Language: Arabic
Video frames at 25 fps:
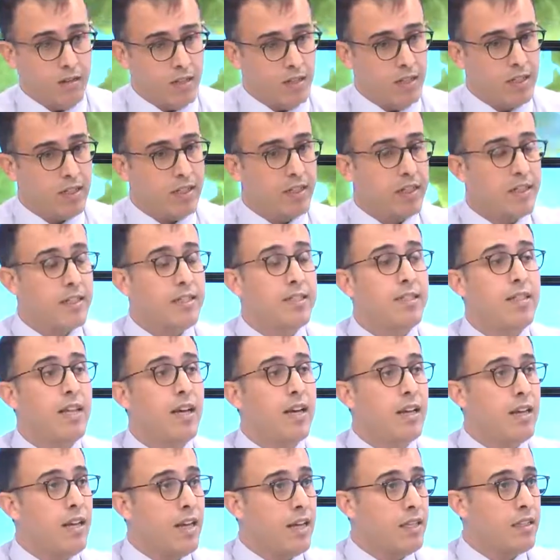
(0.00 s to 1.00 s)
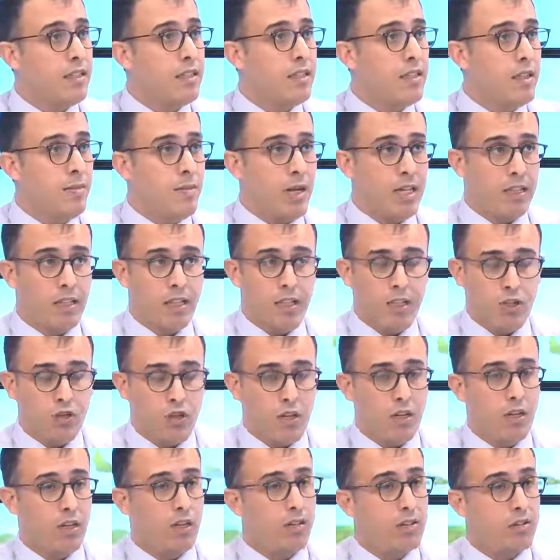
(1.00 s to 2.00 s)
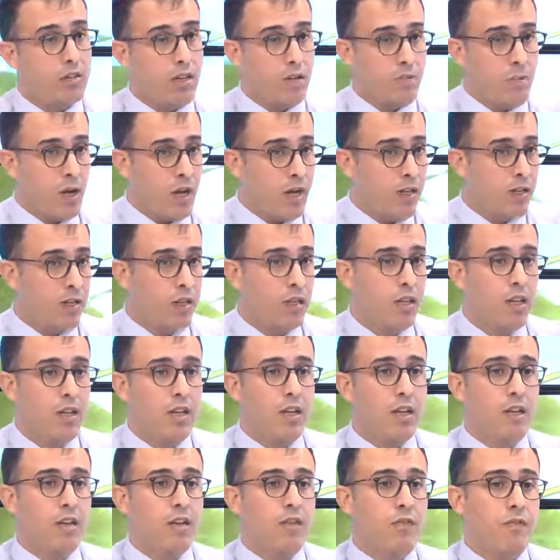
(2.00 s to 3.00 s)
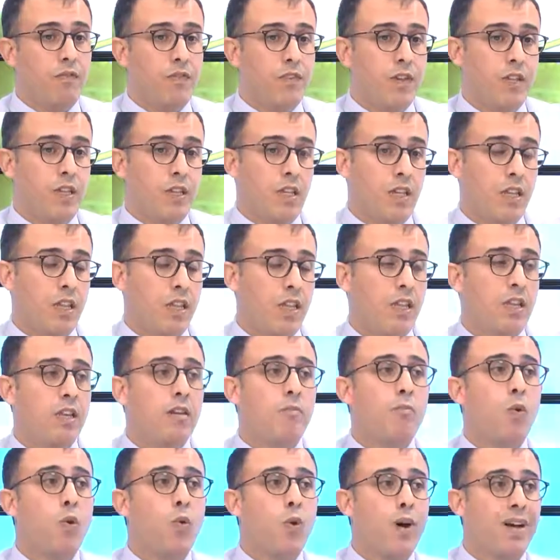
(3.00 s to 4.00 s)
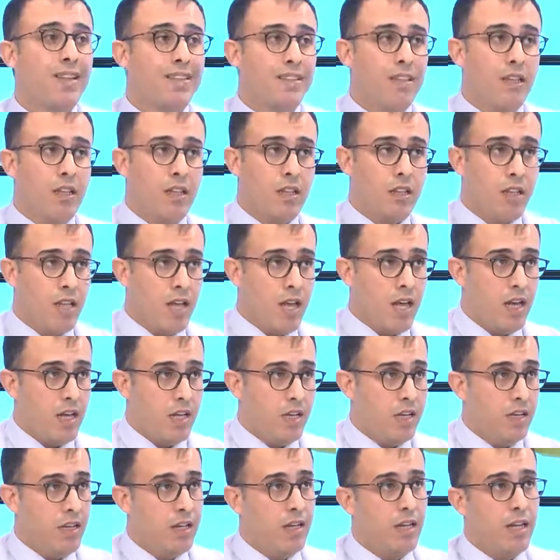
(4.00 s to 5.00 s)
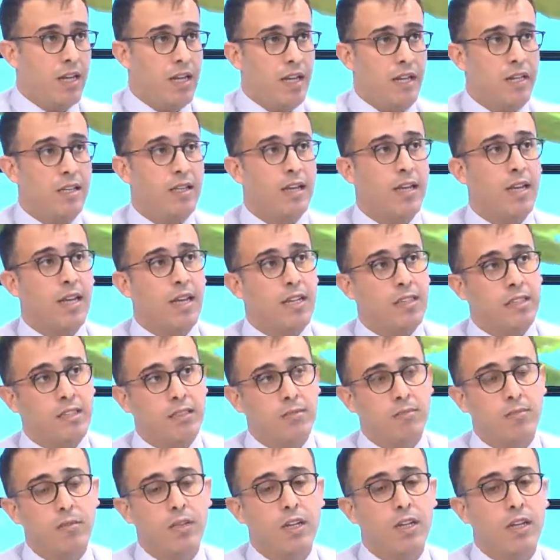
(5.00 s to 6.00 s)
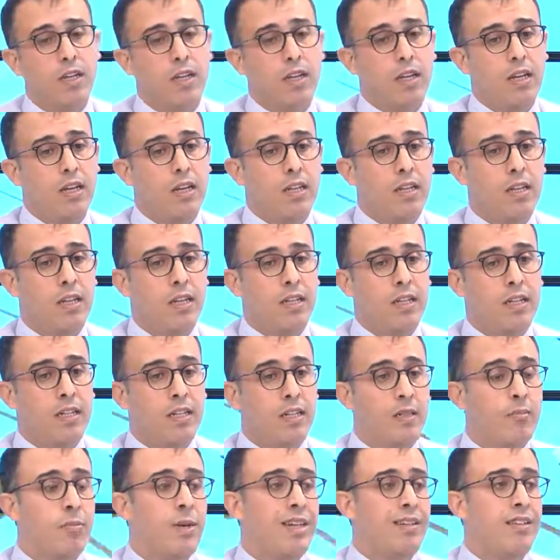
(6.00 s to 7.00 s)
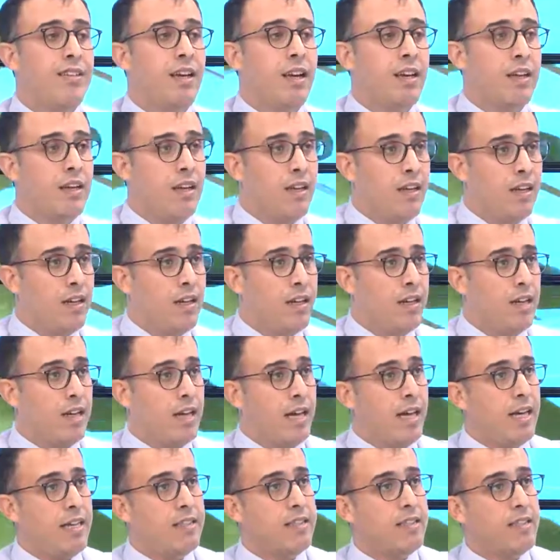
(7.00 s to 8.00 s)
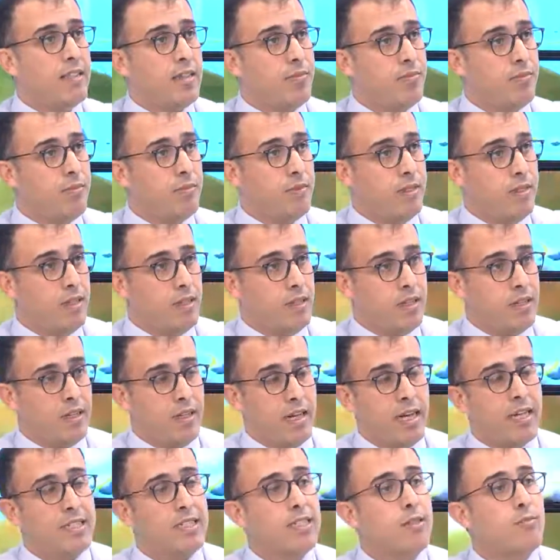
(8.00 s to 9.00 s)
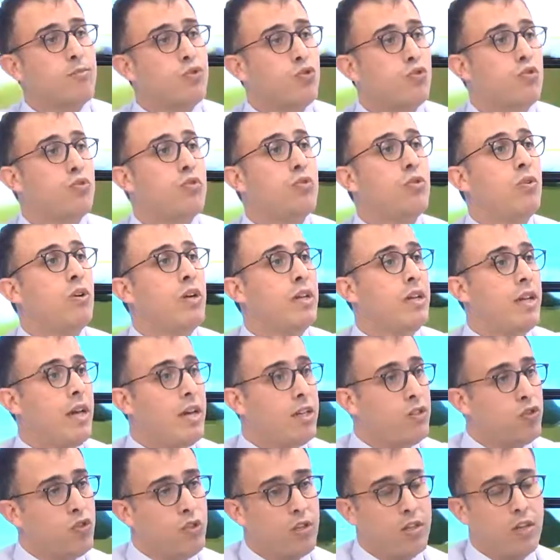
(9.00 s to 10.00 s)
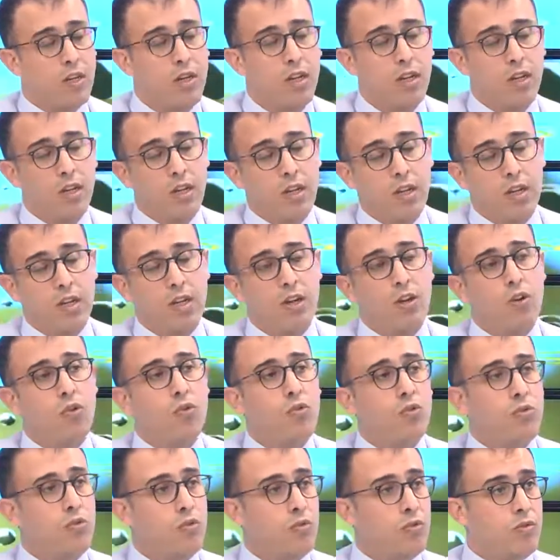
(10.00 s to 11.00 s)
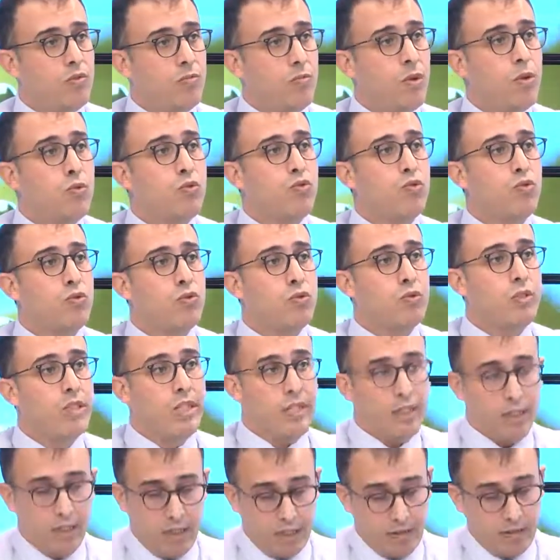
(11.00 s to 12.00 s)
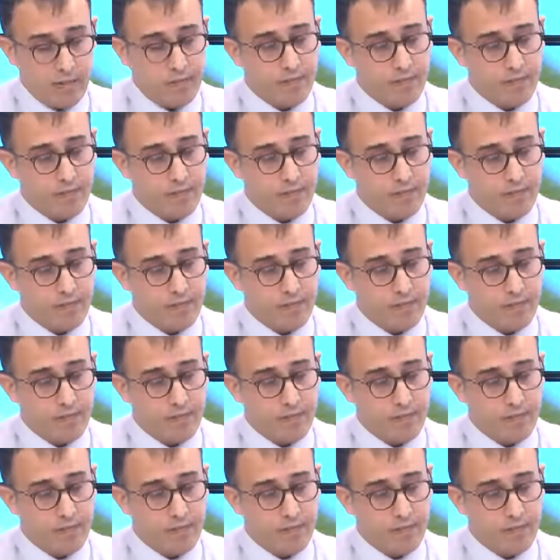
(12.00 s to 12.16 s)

الكريستالات تبعت الحجار طبعا في كثير مواد غذاء اللي احنا لازم إيه، نبعد عنها حسب إيه، حسب شو نوع الحجر اللي هو موجود عندنا